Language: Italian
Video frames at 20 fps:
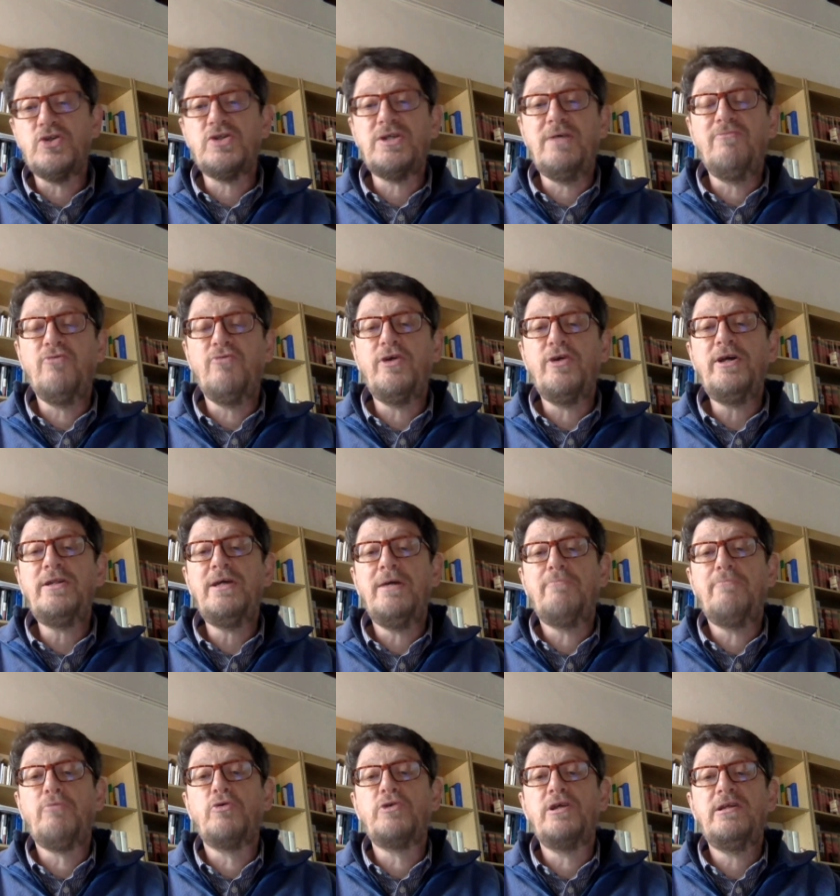se volete
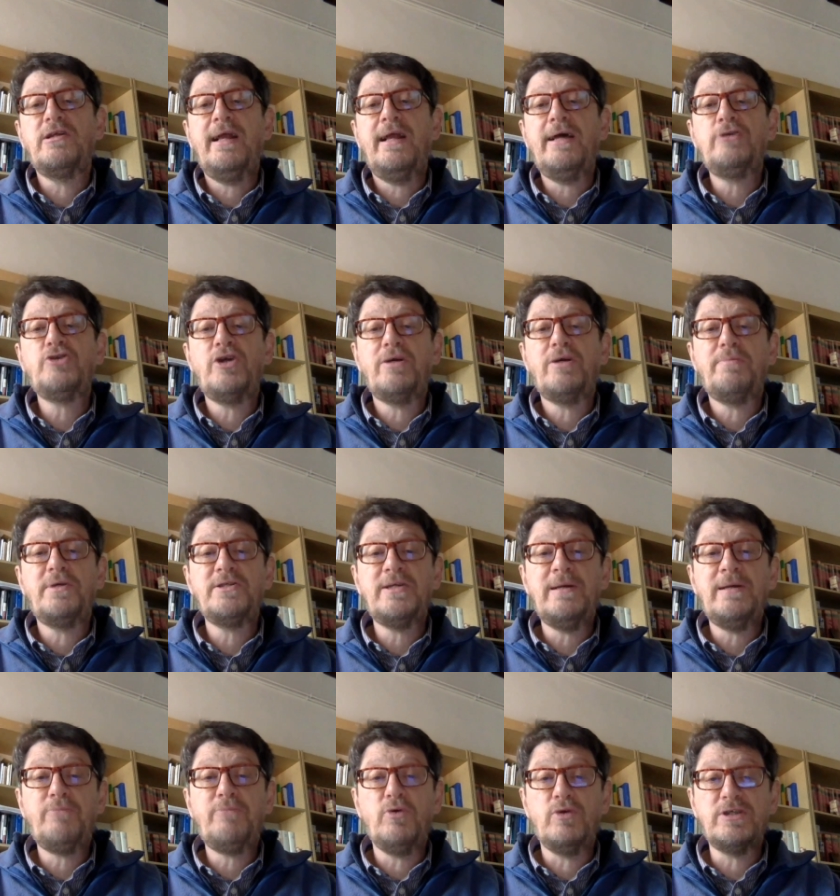potete leggere per
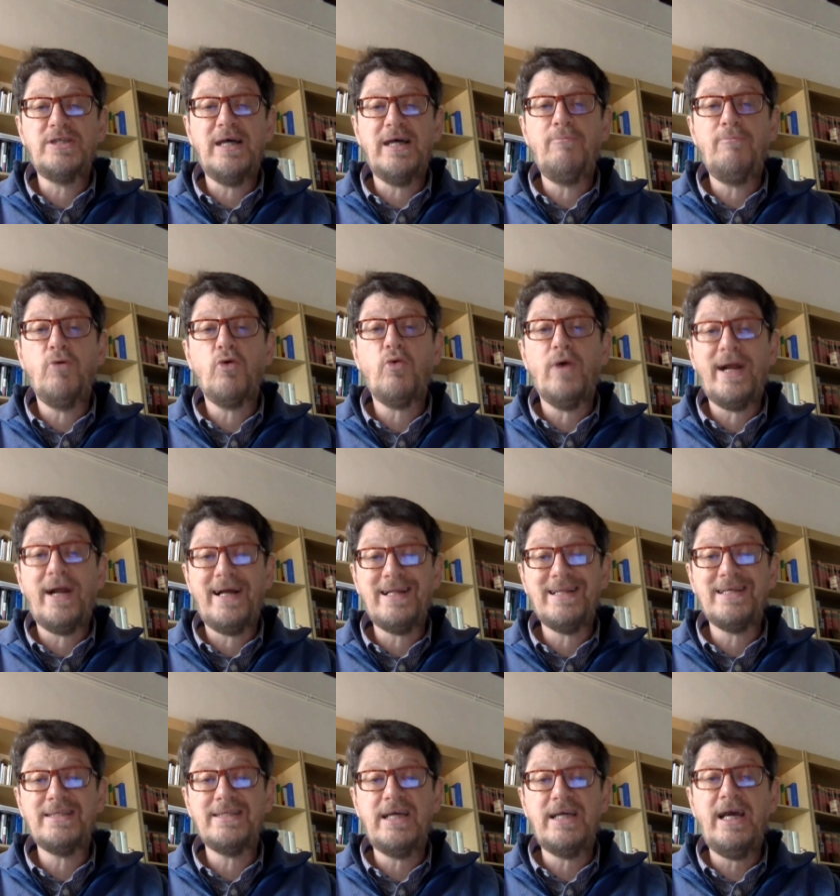esempio il Salmo
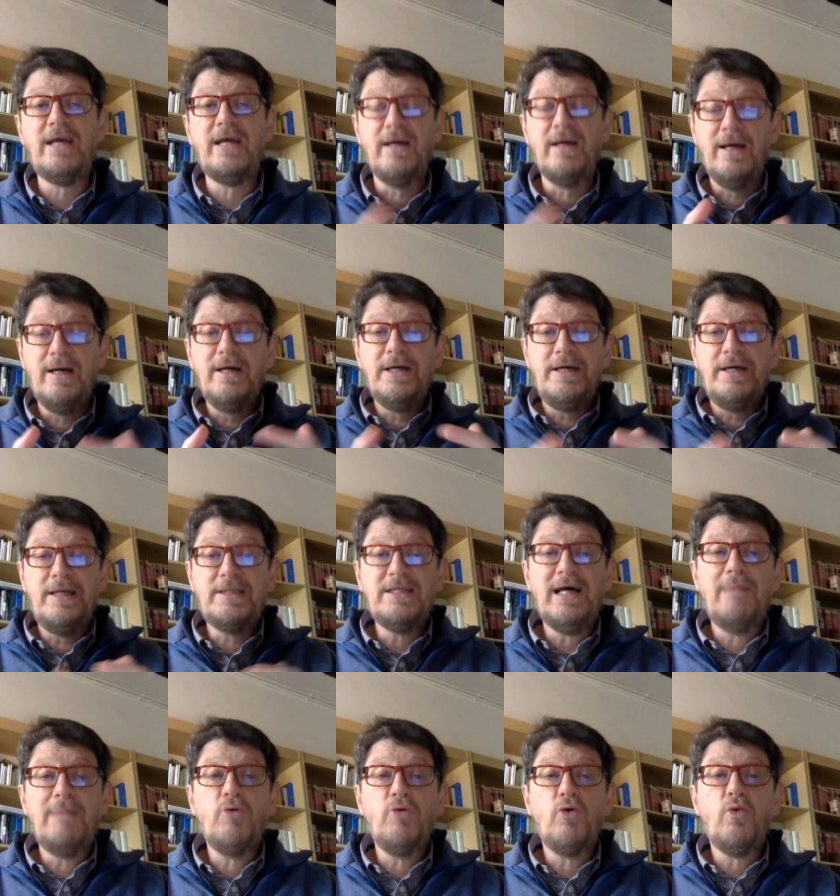46, il
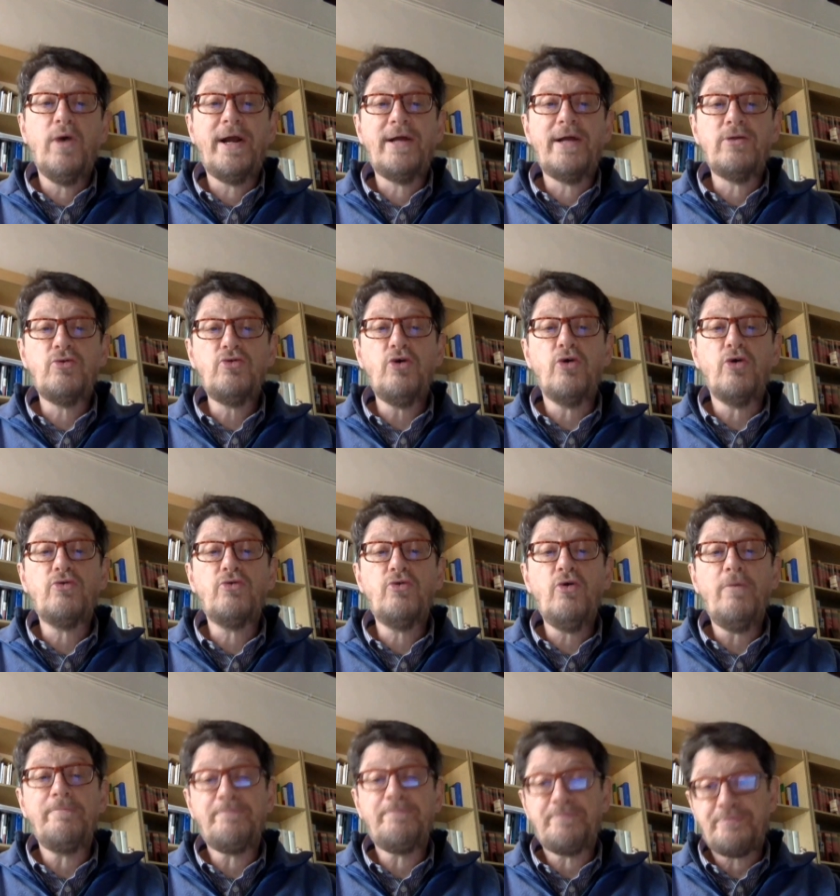Salmo
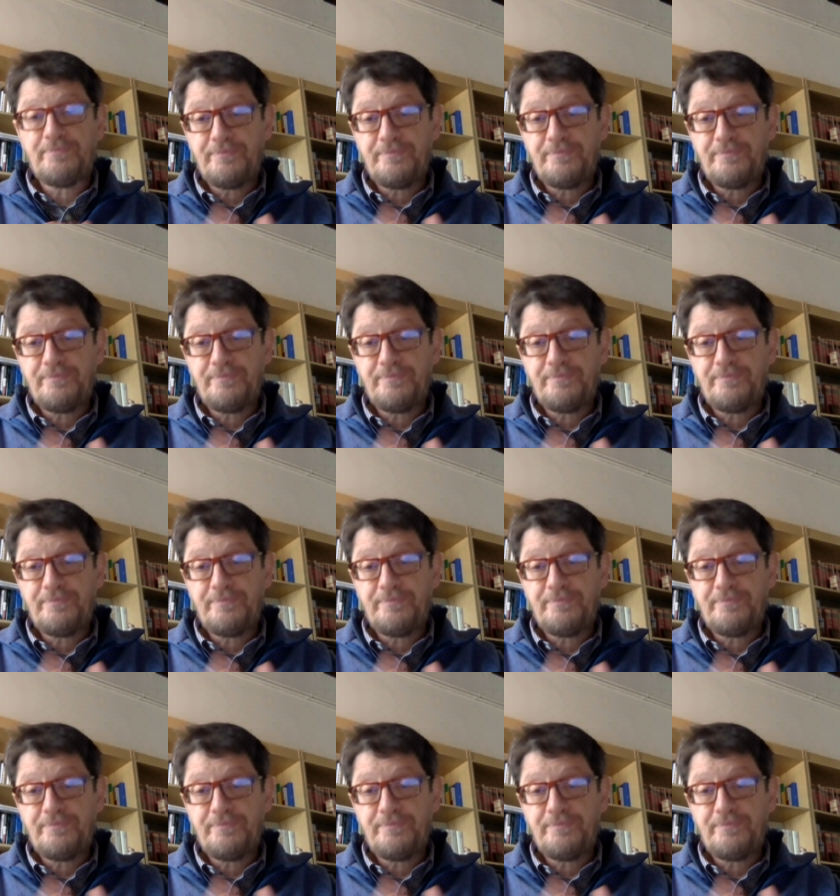48